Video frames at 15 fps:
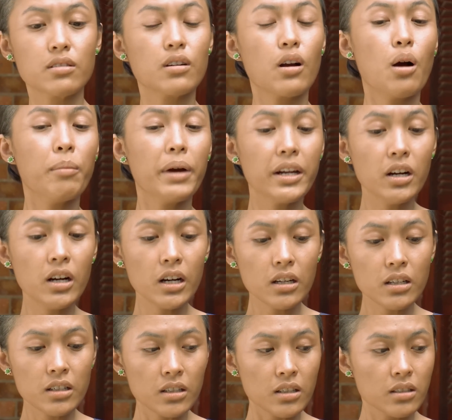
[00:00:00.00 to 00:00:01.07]
Còn mấy đứa,
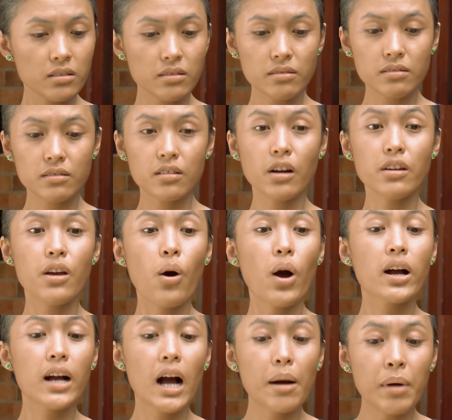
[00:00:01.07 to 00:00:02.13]
có vô ăn
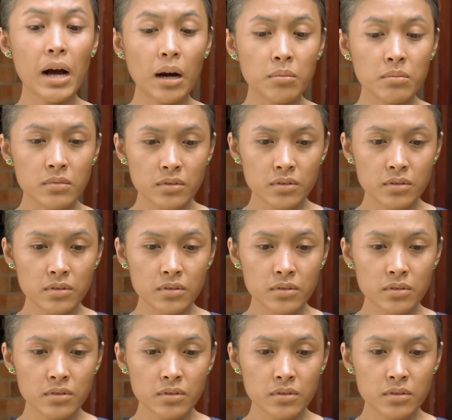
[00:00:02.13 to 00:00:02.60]
cơm không?